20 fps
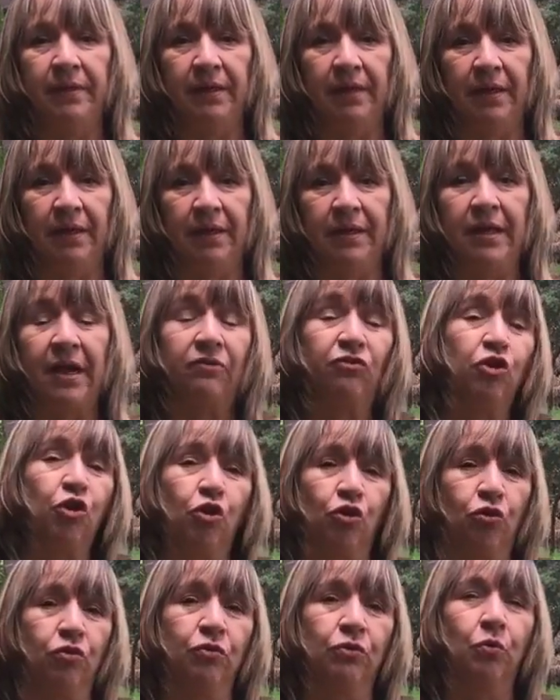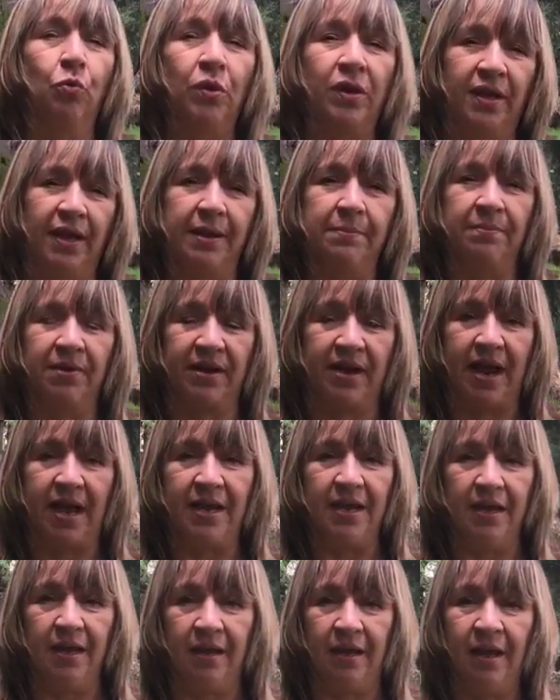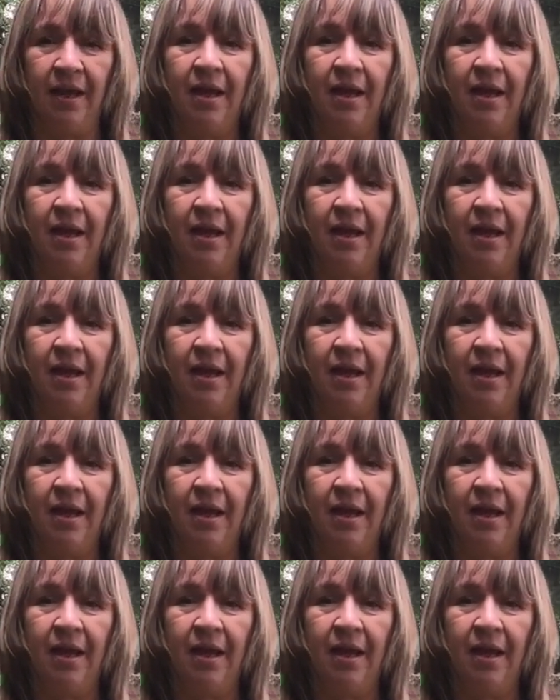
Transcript: eh, nació con Wilhelm Reich.